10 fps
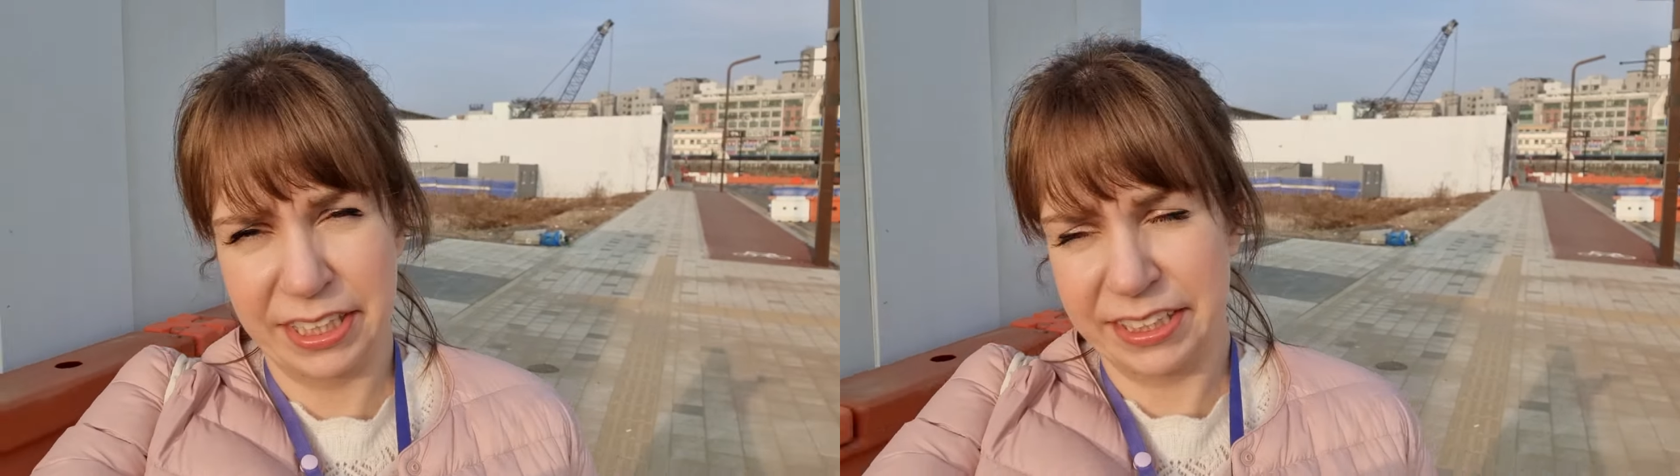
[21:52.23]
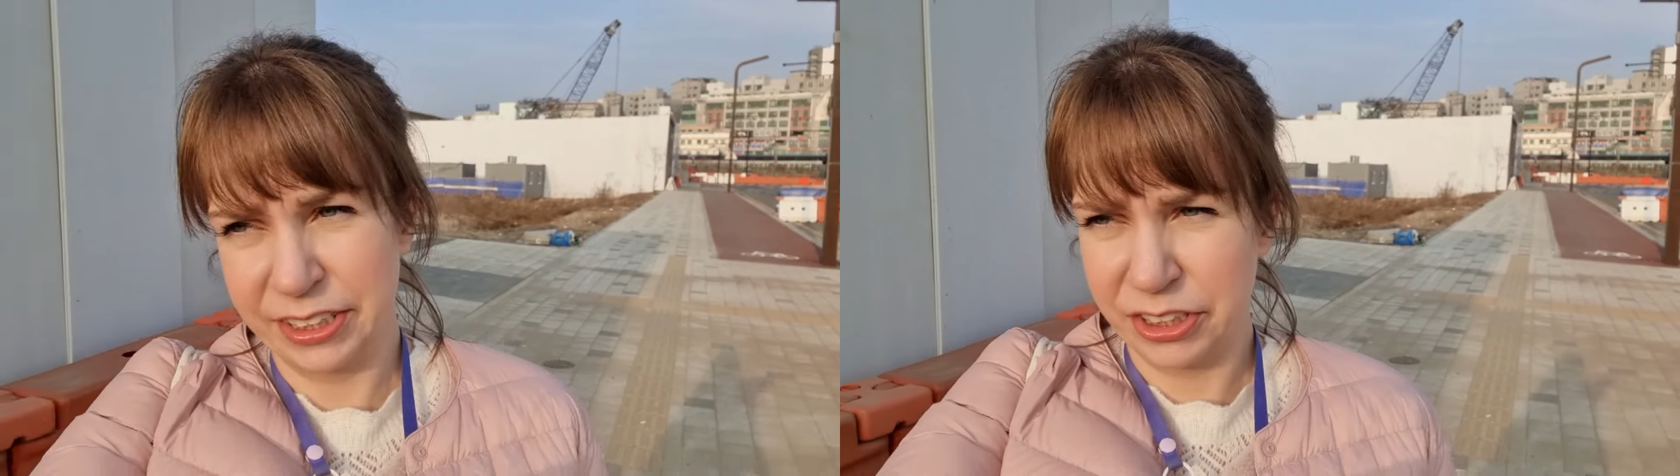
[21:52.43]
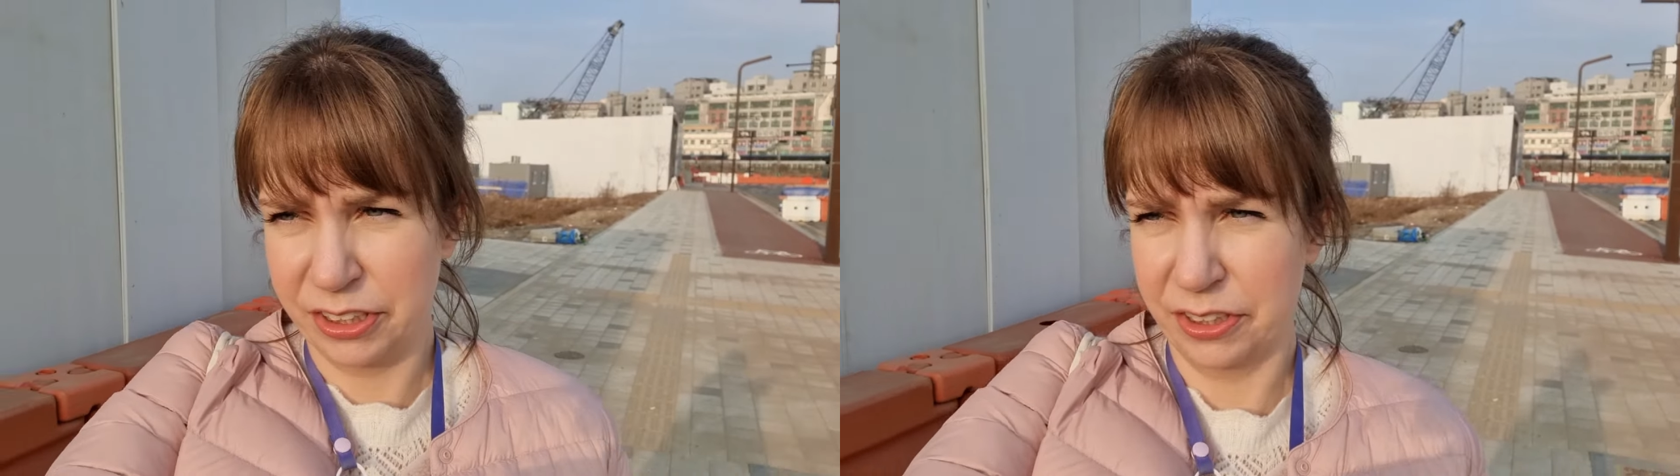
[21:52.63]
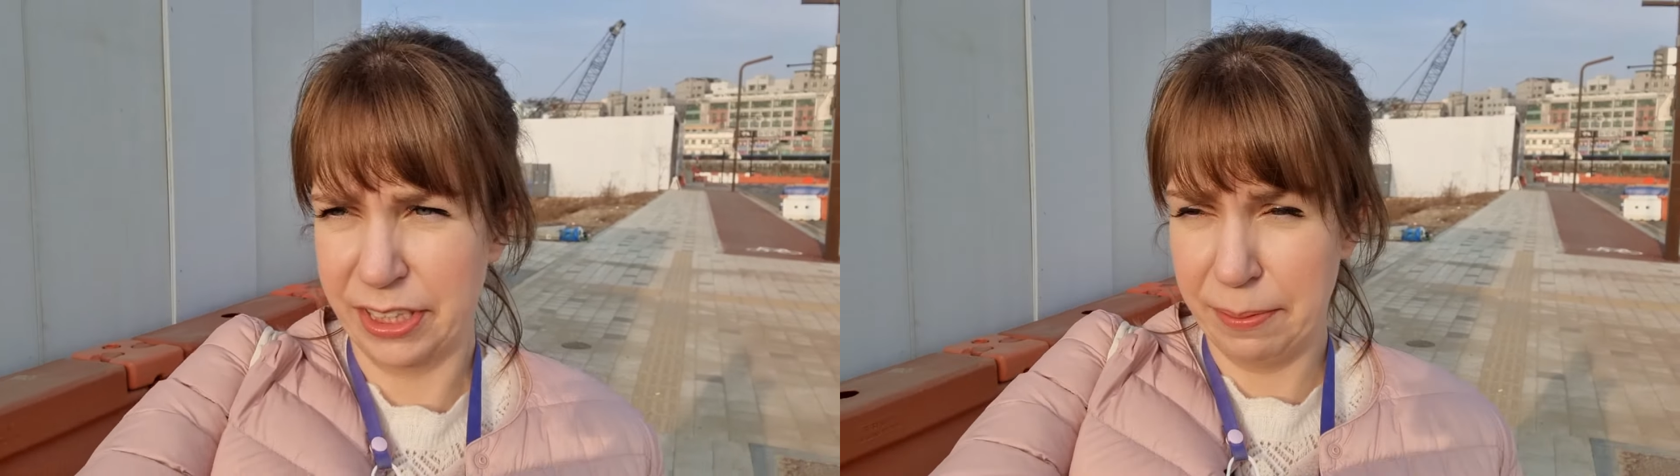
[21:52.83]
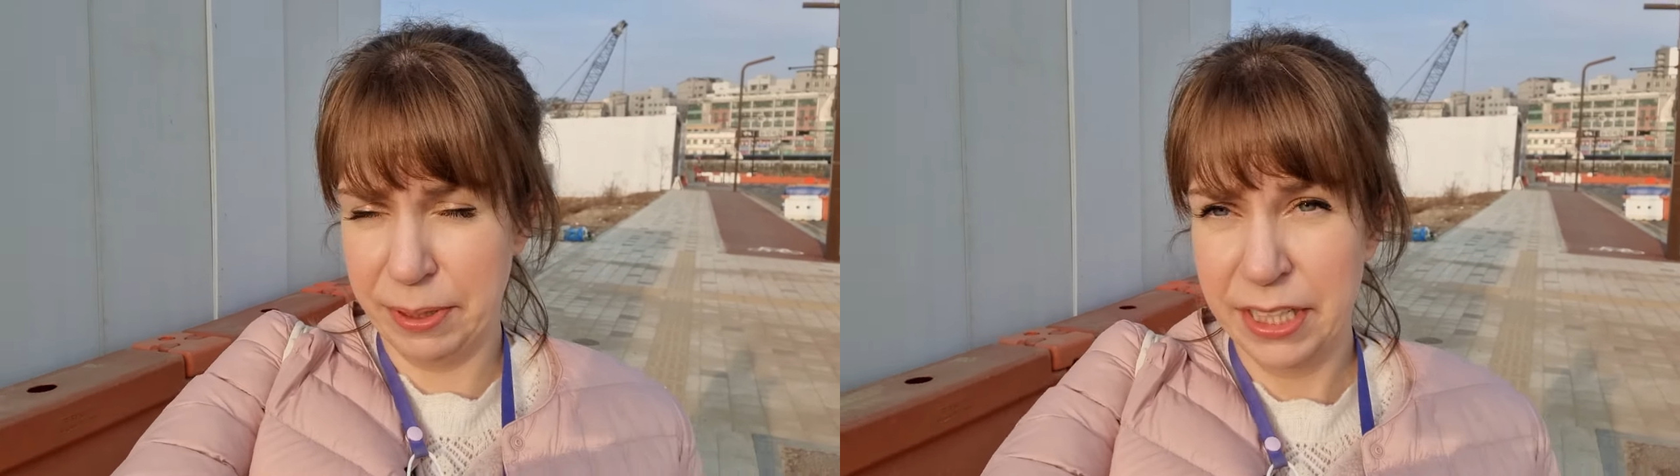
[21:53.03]
Teraz jeszcze tylko
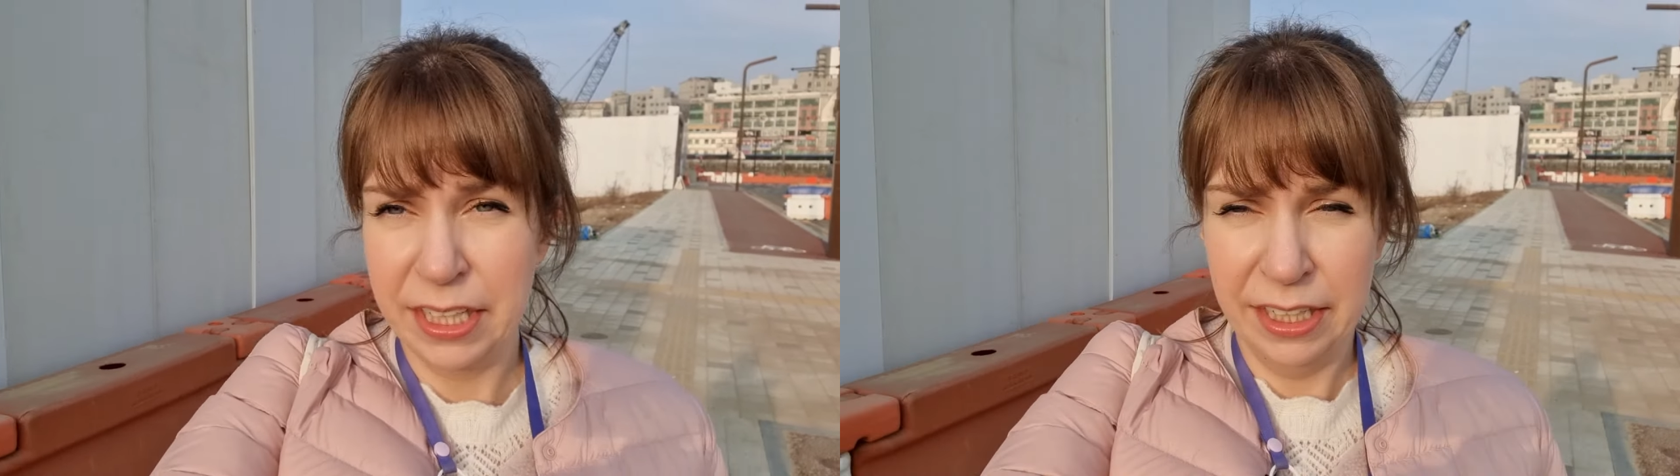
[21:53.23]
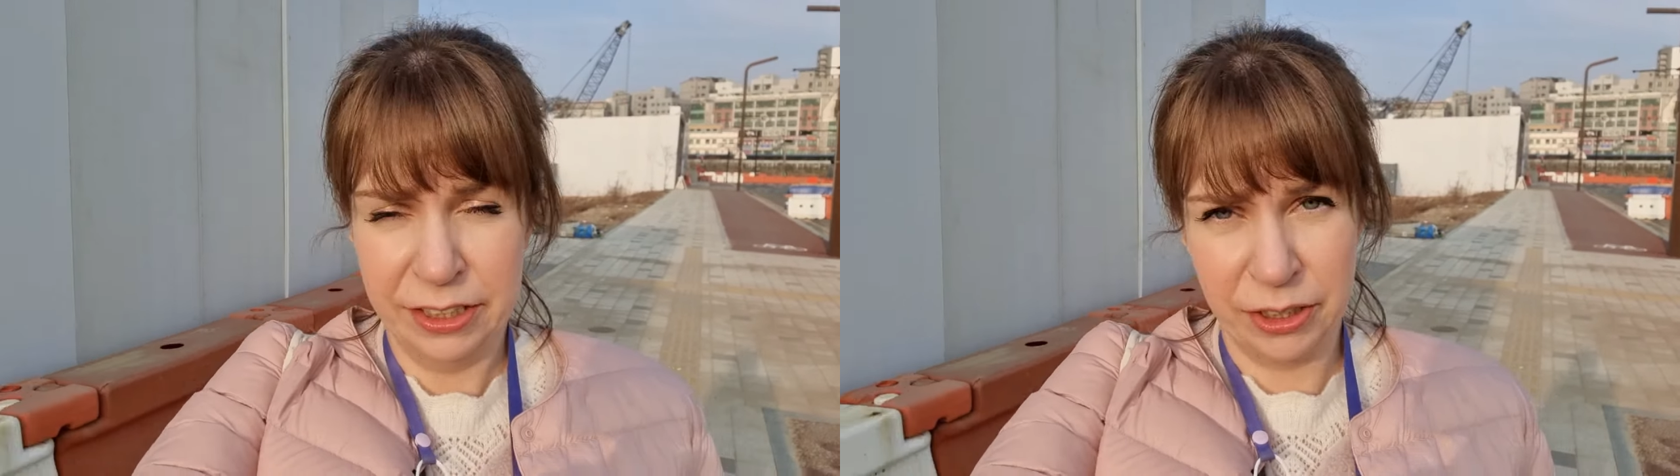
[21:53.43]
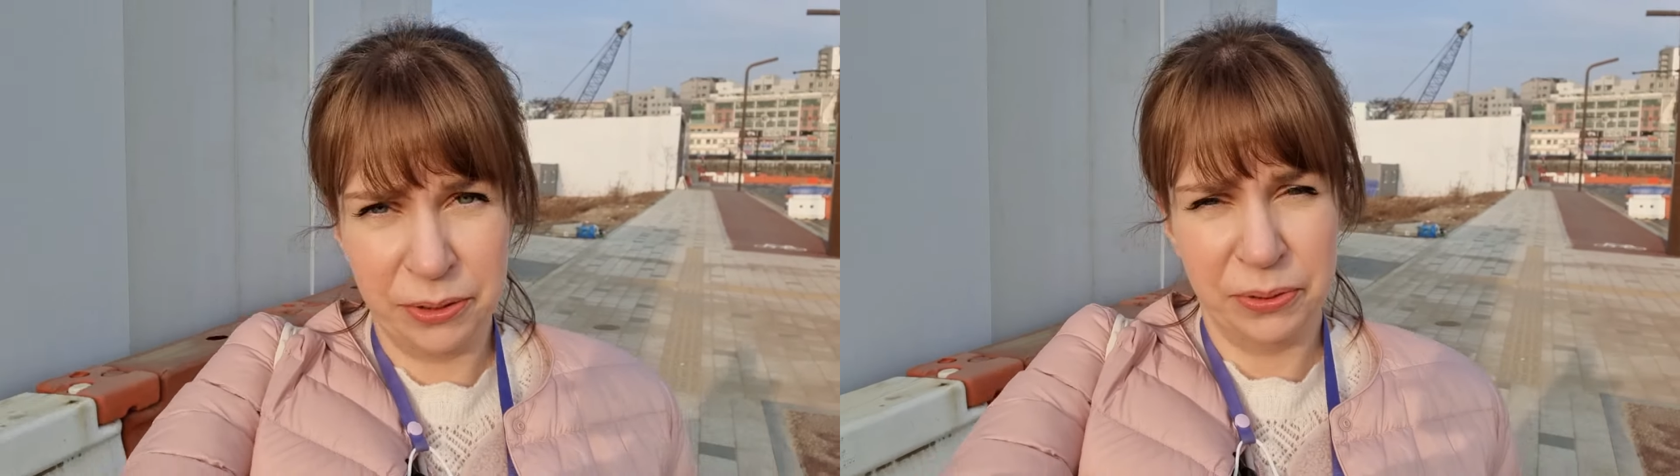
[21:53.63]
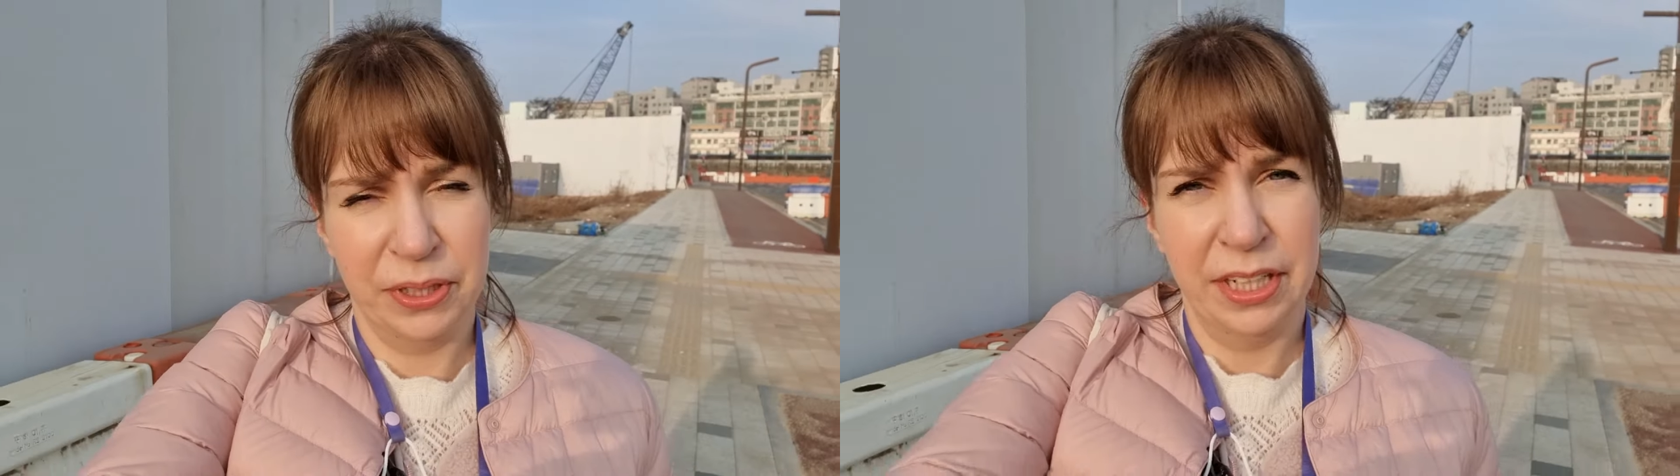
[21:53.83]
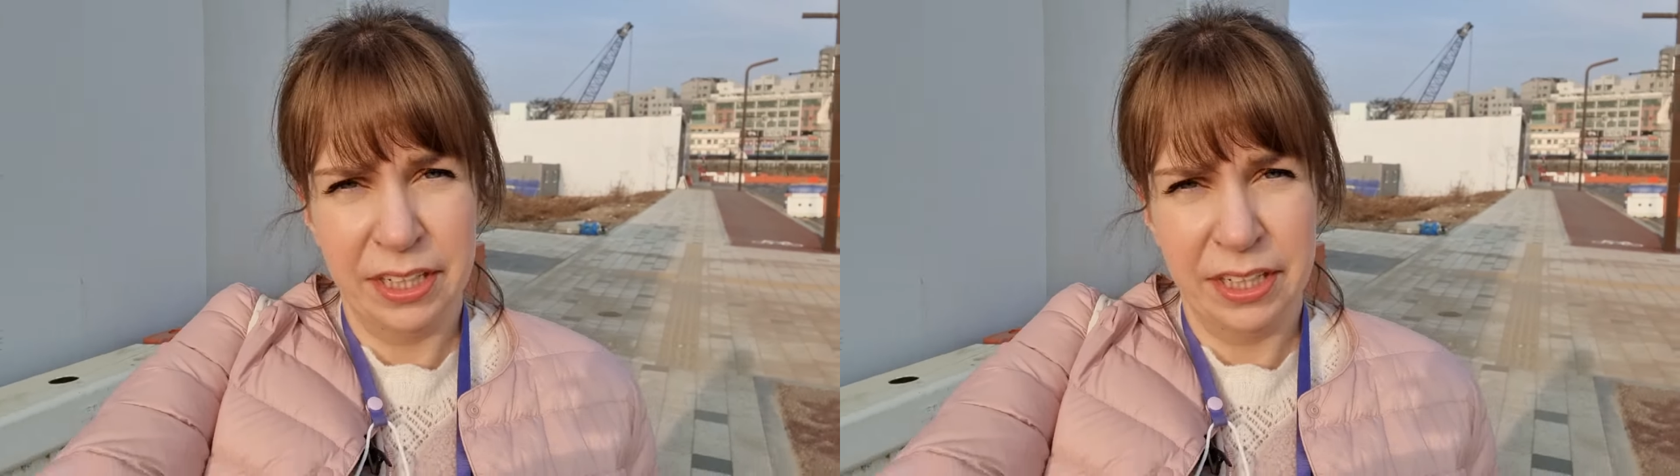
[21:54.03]
damy Sonu